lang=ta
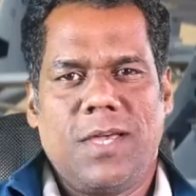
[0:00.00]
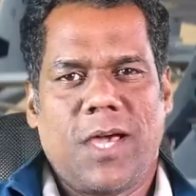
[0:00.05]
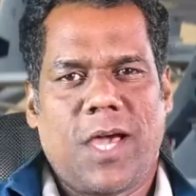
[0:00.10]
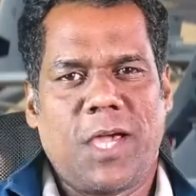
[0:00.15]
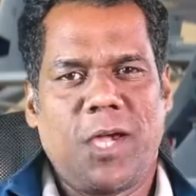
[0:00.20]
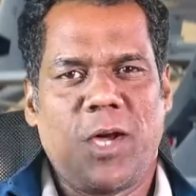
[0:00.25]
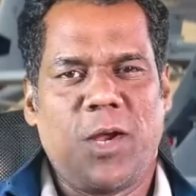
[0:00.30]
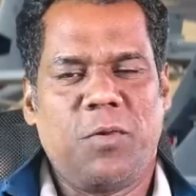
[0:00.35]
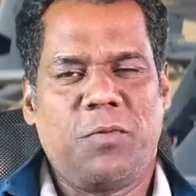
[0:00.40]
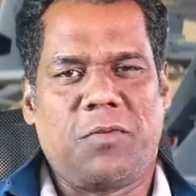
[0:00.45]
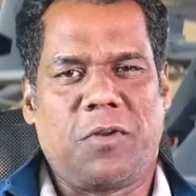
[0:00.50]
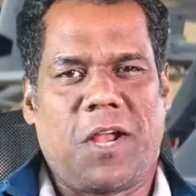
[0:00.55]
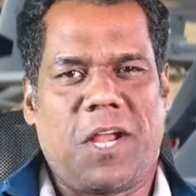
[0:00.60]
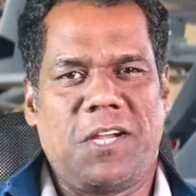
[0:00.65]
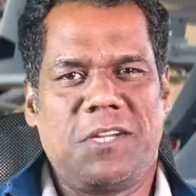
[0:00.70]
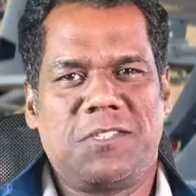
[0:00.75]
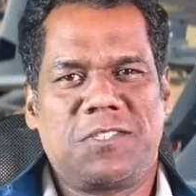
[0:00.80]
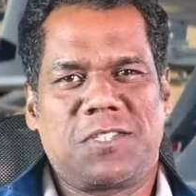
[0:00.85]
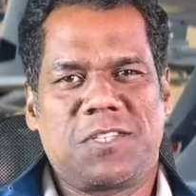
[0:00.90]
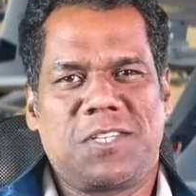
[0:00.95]
ஹை ஹலோ
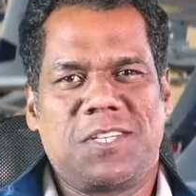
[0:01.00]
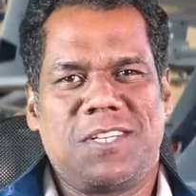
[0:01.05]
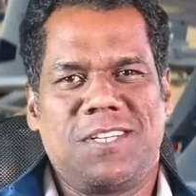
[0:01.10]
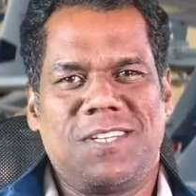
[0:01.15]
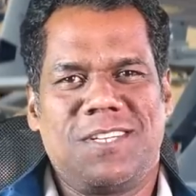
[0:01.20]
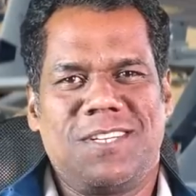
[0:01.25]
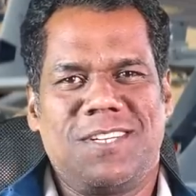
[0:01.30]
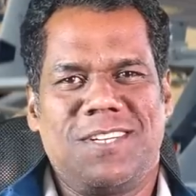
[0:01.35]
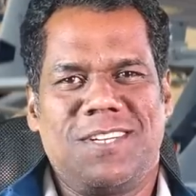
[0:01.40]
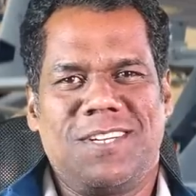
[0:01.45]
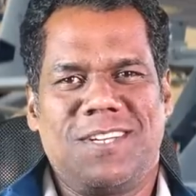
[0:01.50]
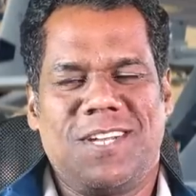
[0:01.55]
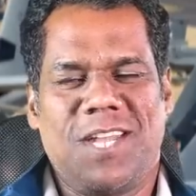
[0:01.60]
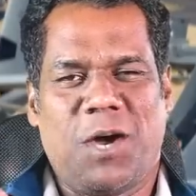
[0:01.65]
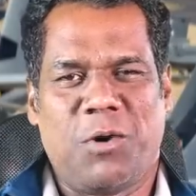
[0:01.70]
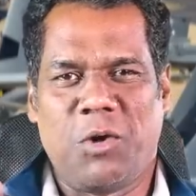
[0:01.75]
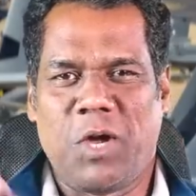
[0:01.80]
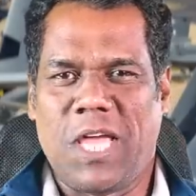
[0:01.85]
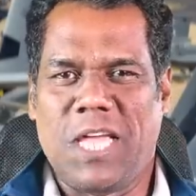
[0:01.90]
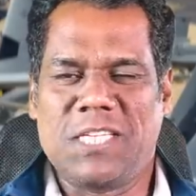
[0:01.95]
ஃப்ரெண்ட்ஸ்
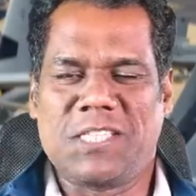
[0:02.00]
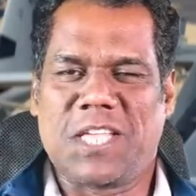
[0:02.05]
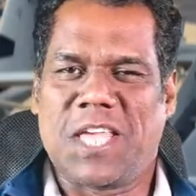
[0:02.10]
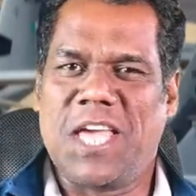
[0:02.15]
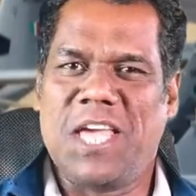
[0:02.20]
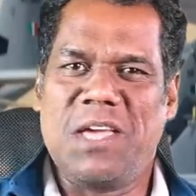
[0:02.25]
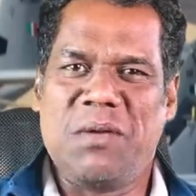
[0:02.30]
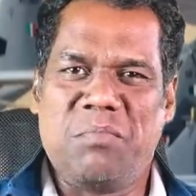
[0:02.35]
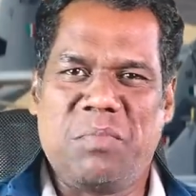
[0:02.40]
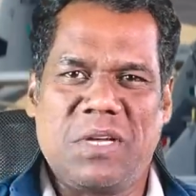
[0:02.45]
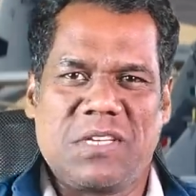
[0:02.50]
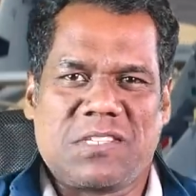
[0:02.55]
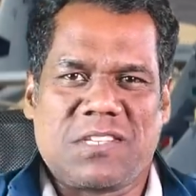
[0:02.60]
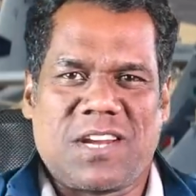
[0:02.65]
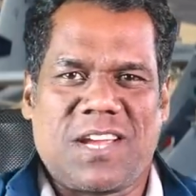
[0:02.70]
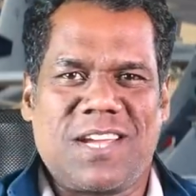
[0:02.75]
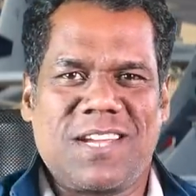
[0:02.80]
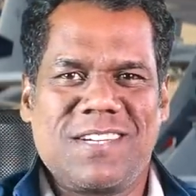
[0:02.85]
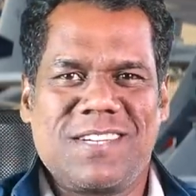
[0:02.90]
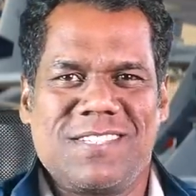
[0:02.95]
நான் உங்கள் எஸ்கேஏ
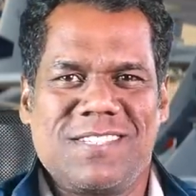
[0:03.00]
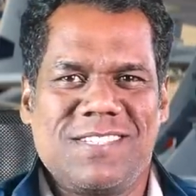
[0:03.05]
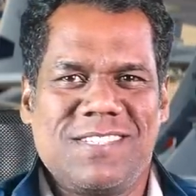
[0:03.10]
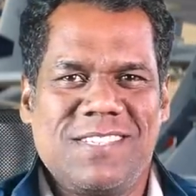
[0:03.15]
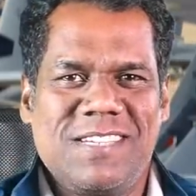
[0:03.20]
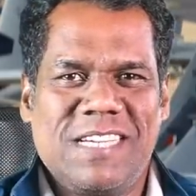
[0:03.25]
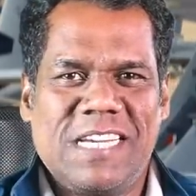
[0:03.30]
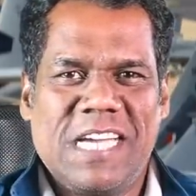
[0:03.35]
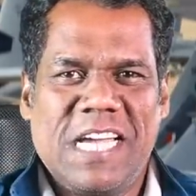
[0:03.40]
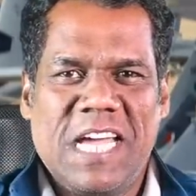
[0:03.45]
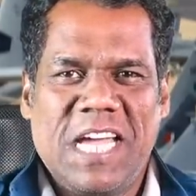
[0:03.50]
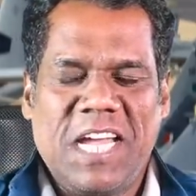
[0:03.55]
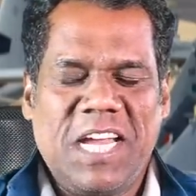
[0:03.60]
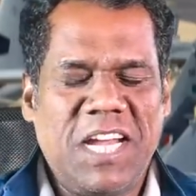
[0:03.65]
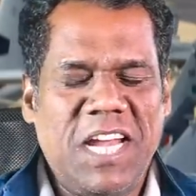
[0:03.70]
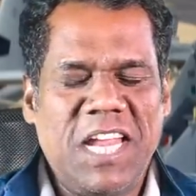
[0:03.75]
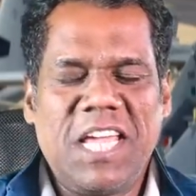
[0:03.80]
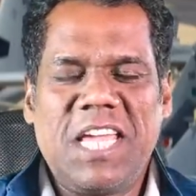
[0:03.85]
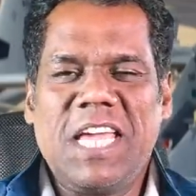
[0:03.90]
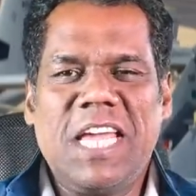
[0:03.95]
பேசுகிறேன்
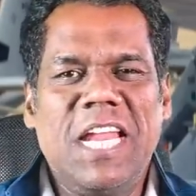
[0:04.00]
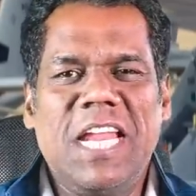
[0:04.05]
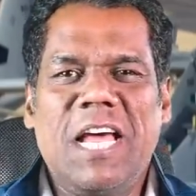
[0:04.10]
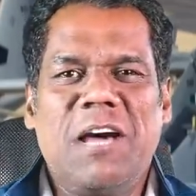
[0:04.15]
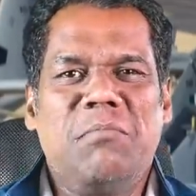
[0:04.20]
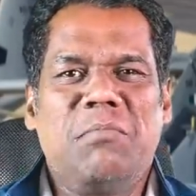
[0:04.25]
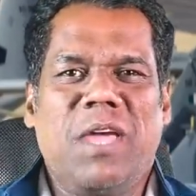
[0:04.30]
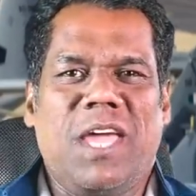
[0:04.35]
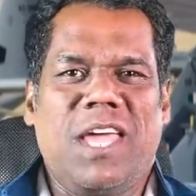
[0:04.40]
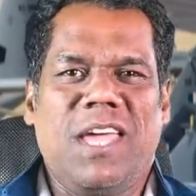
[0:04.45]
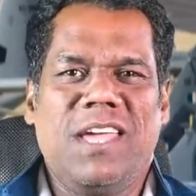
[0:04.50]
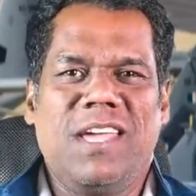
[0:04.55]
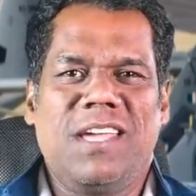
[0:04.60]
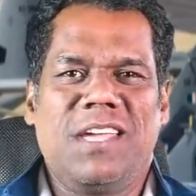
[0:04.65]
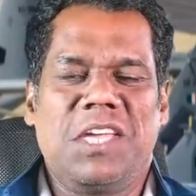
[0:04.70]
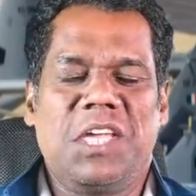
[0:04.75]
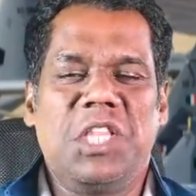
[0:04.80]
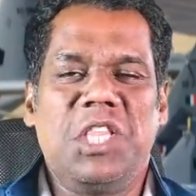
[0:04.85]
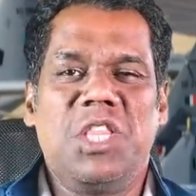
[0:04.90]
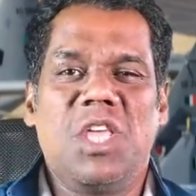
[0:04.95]
இன்னைக்கு எல்லாமே
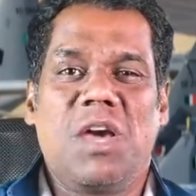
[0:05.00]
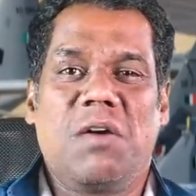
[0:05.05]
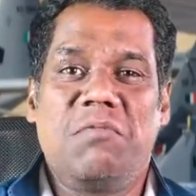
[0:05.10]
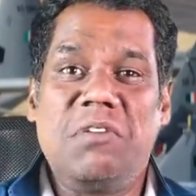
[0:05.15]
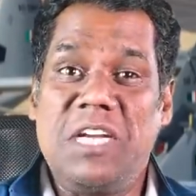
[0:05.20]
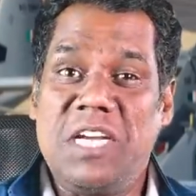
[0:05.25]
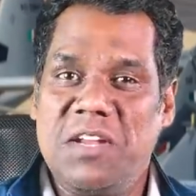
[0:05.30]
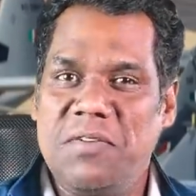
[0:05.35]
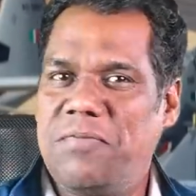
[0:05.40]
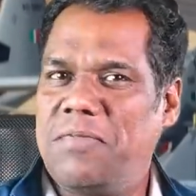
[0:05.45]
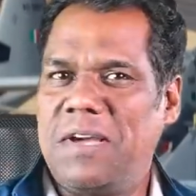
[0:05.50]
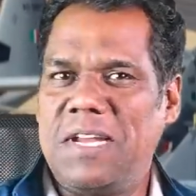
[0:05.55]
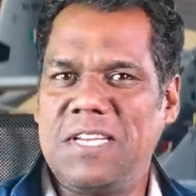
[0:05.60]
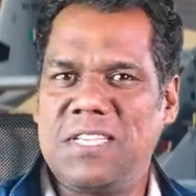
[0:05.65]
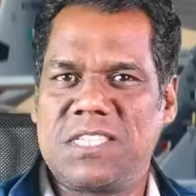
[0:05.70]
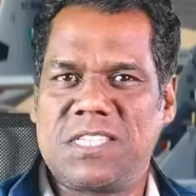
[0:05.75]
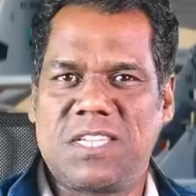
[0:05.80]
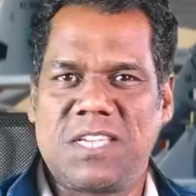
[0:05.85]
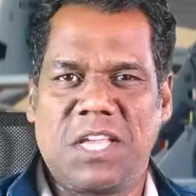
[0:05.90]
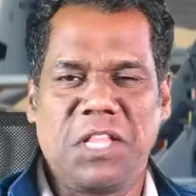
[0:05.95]
இந்தியாவின்
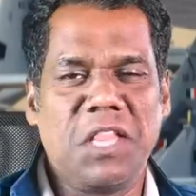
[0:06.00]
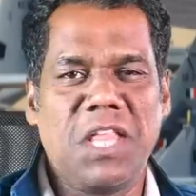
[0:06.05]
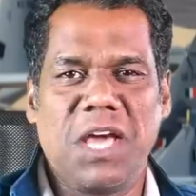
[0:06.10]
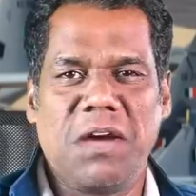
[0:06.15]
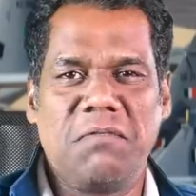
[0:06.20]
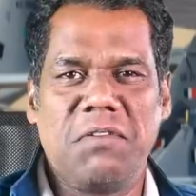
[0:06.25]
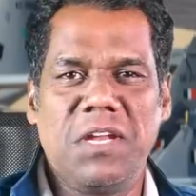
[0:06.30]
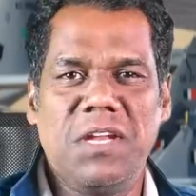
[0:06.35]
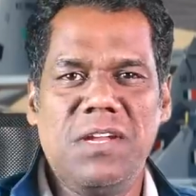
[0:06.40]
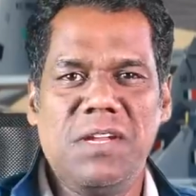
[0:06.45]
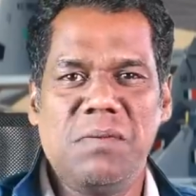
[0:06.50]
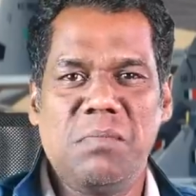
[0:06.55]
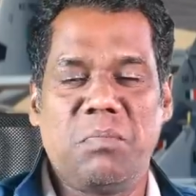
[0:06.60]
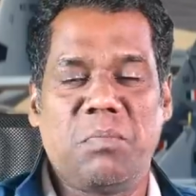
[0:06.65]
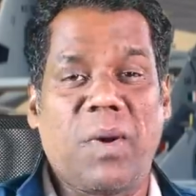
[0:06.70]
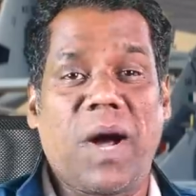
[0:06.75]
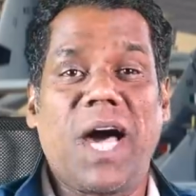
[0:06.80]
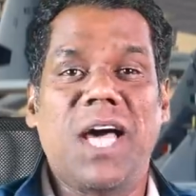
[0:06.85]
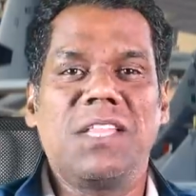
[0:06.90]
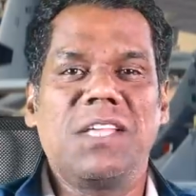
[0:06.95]
டிஃபென்ஸ் இந்தியாவின்
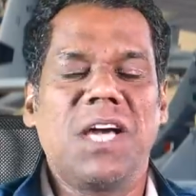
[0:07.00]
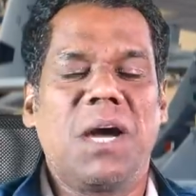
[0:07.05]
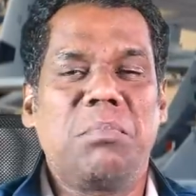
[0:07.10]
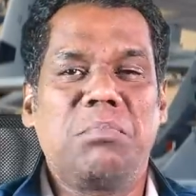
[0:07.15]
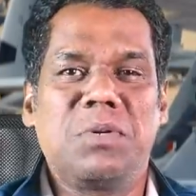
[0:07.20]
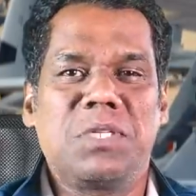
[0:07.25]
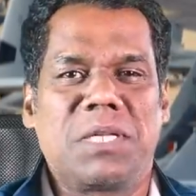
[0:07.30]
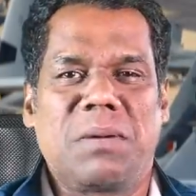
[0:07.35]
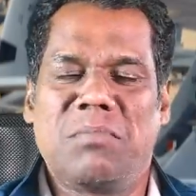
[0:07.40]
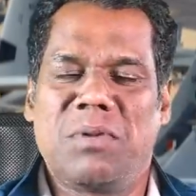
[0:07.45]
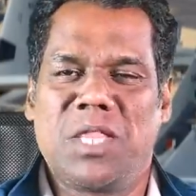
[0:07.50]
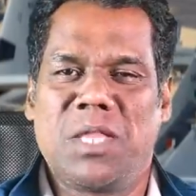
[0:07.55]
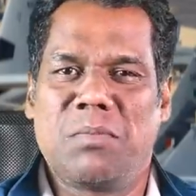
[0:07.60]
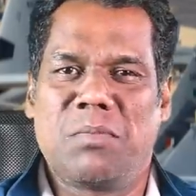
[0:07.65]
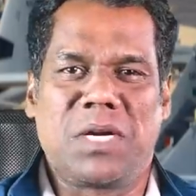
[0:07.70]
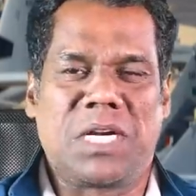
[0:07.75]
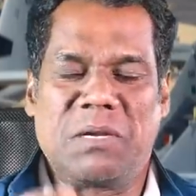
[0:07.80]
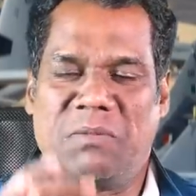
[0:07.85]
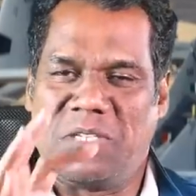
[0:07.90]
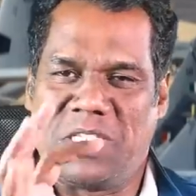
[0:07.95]
பாதுகாப்பு
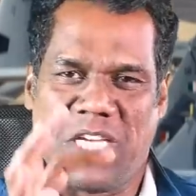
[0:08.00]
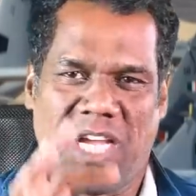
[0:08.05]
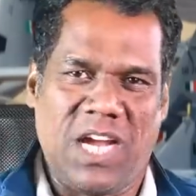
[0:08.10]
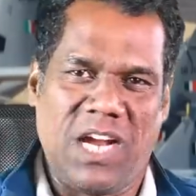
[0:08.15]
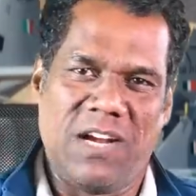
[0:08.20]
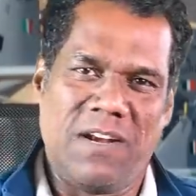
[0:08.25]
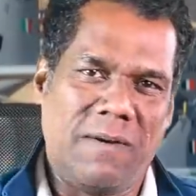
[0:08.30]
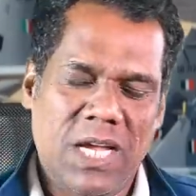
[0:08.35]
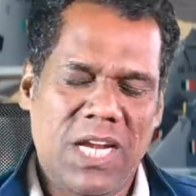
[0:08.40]
சம்பந்தப்பட்ட விஷயங்கள்